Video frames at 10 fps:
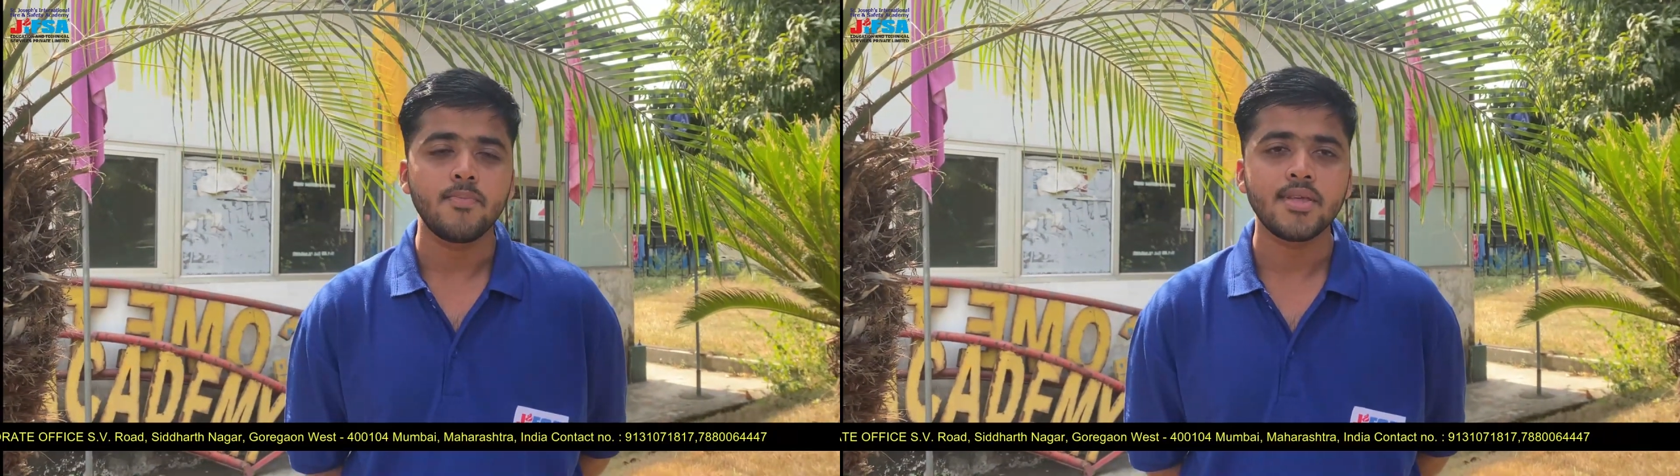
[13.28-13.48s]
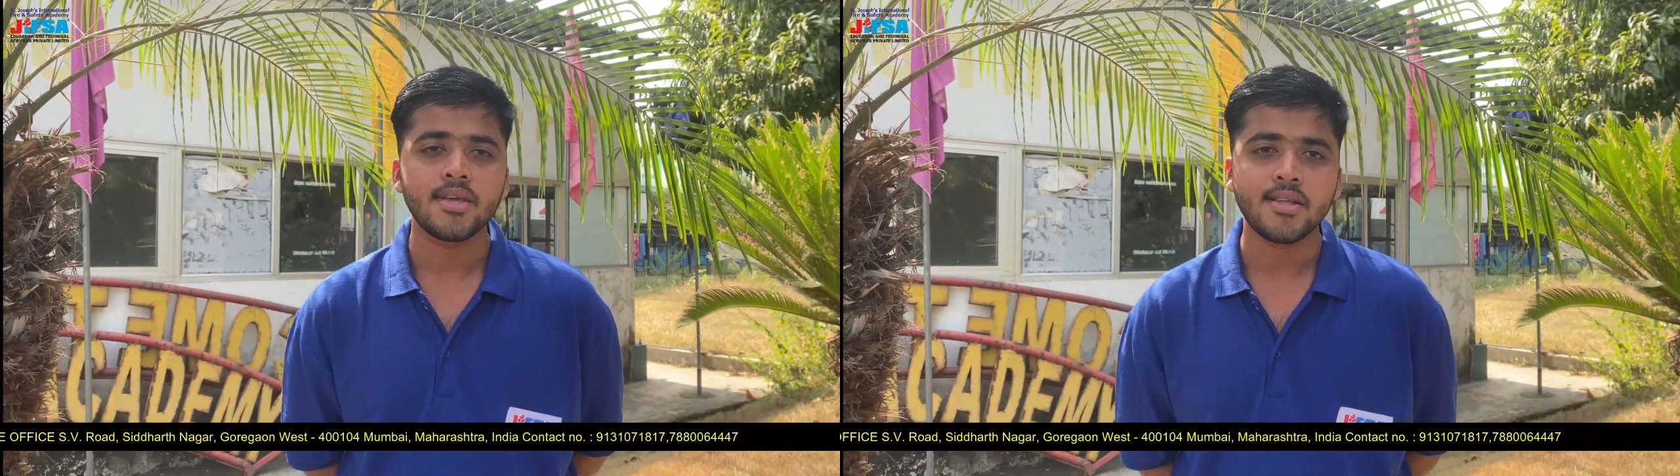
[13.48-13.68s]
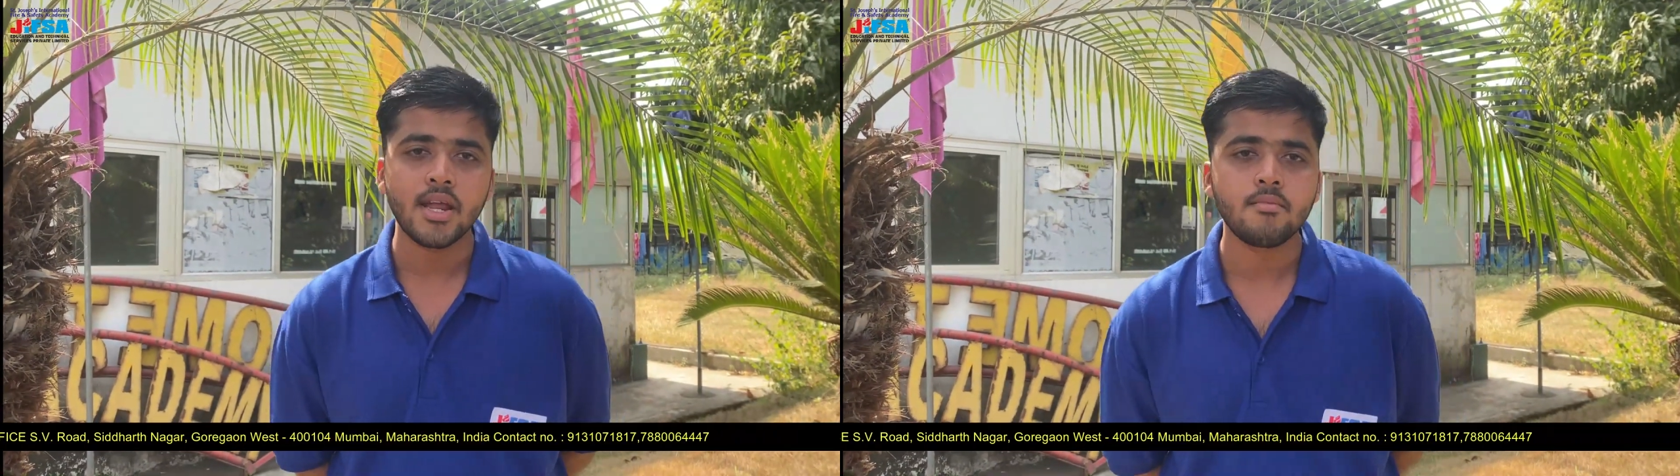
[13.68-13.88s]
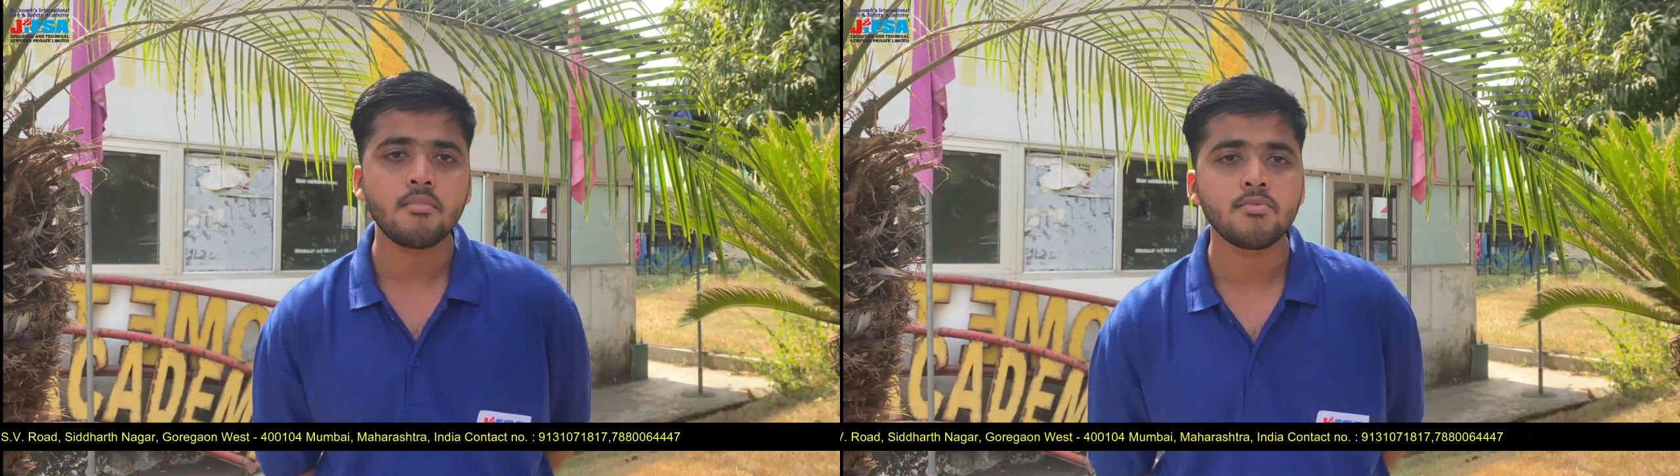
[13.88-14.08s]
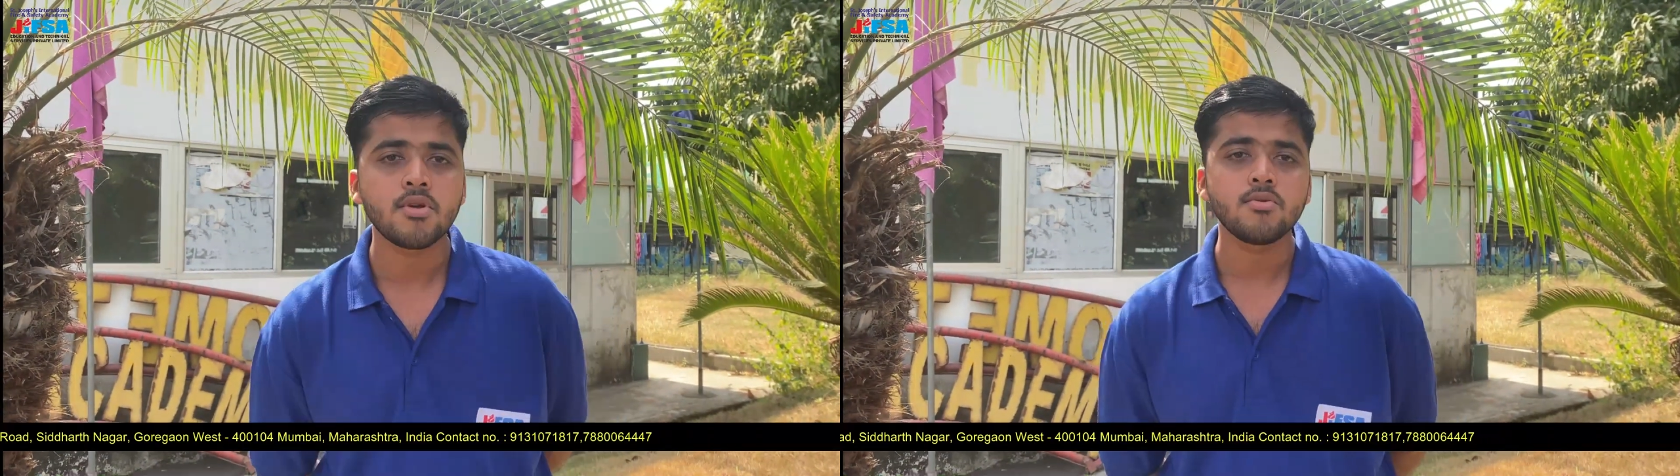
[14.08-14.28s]
और ये ट्रेनिंग
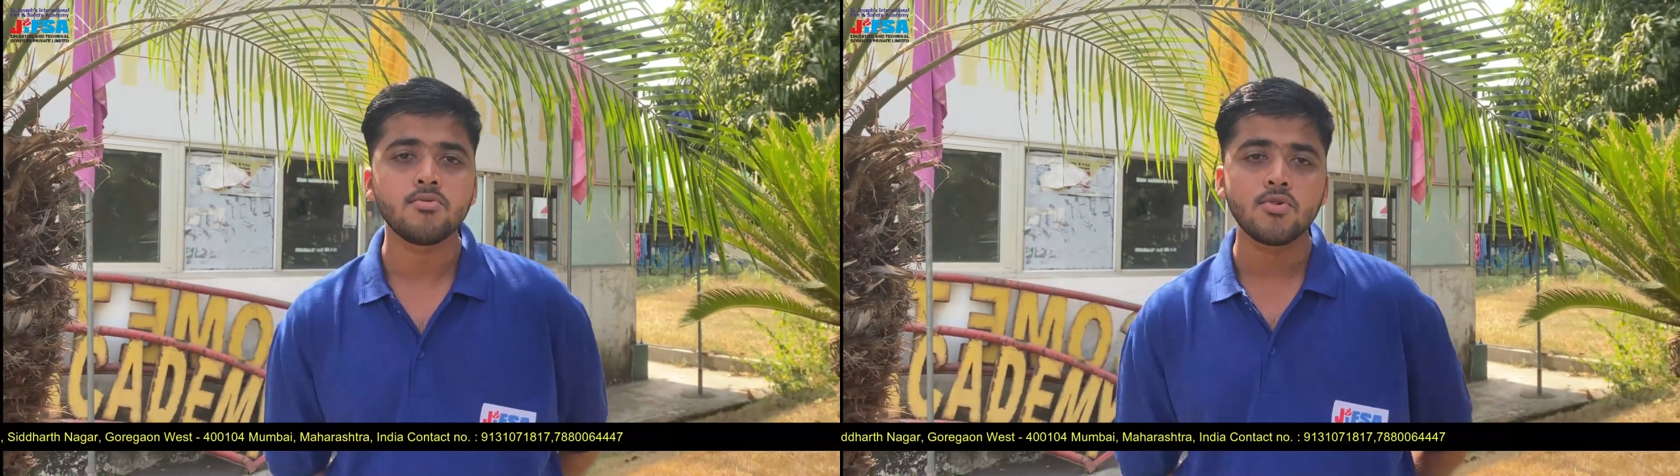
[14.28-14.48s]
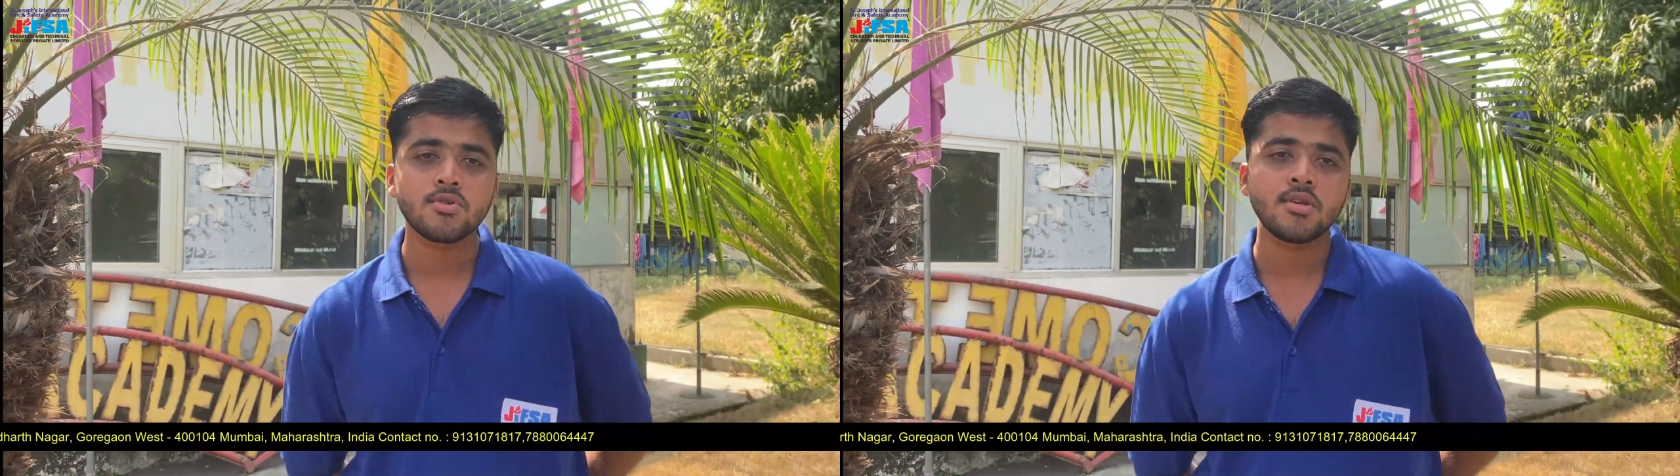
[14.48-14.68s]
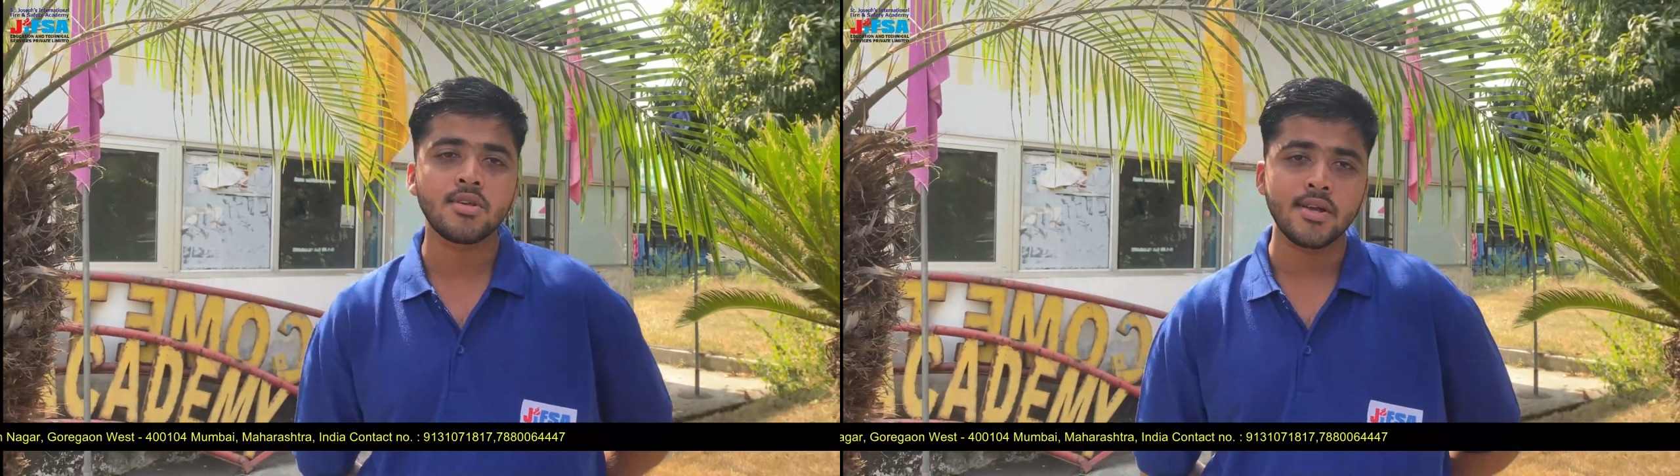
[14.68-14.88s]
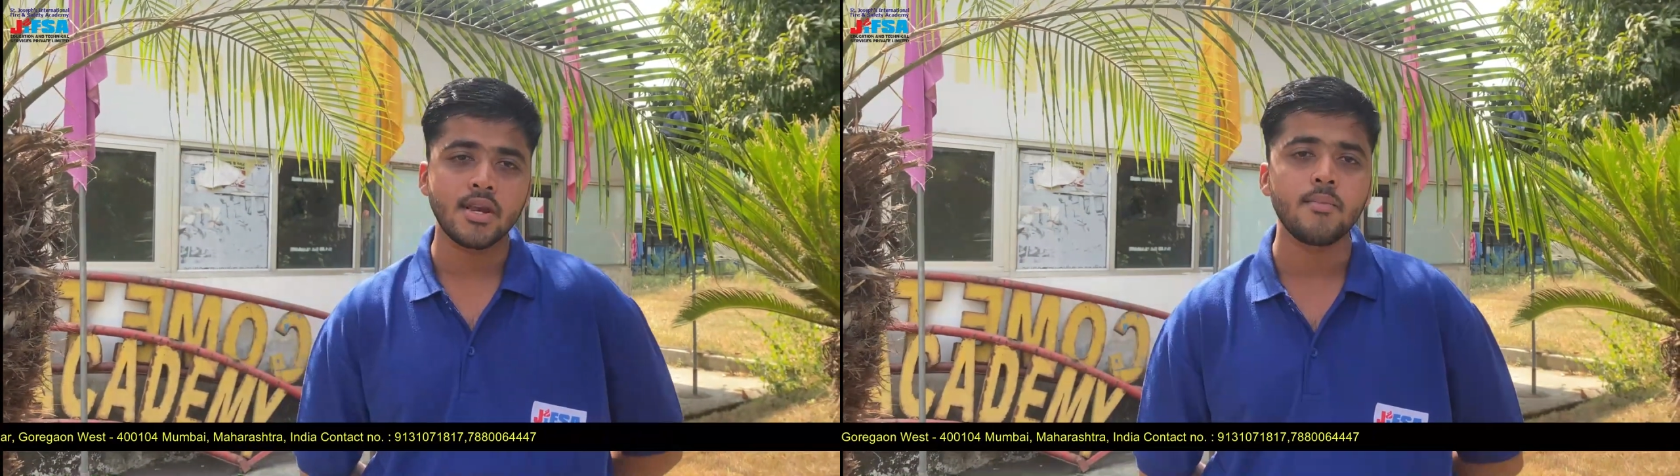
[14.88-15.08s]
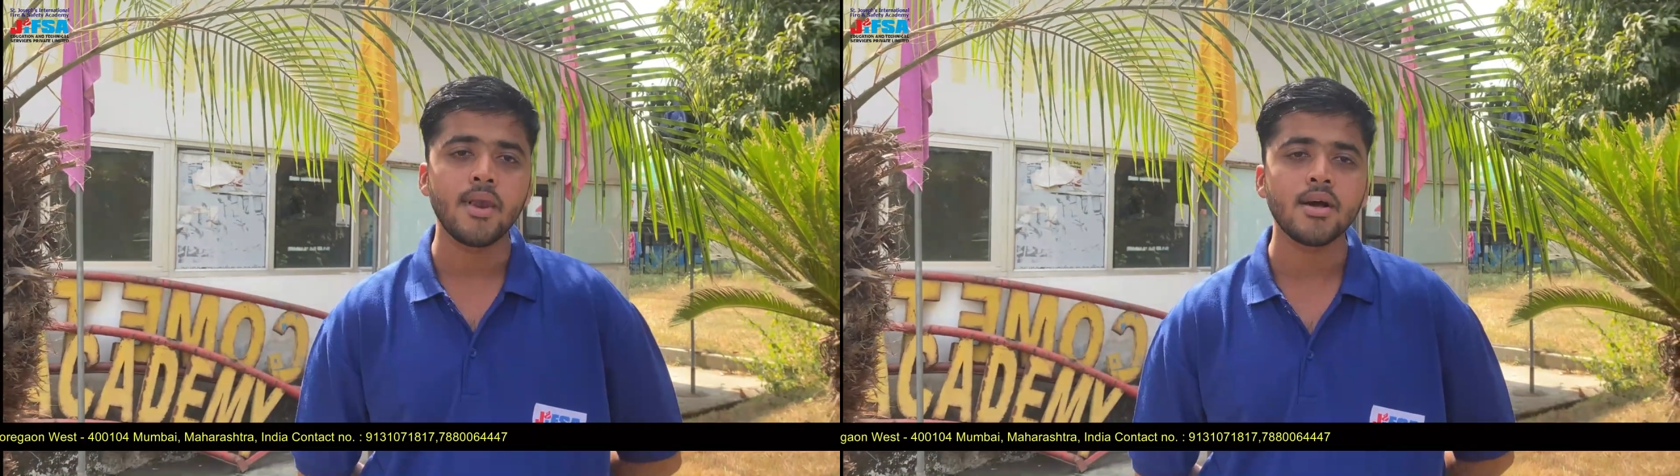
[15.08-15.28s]
में मुझे वो चीज़
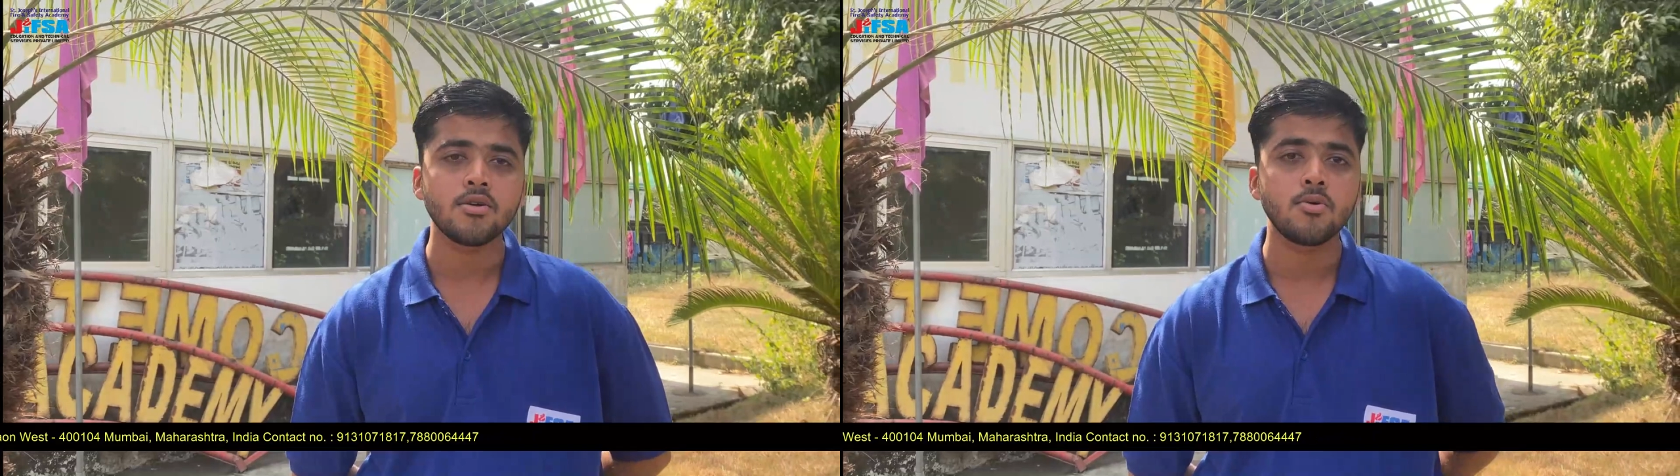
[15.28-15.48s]
सीखने मिला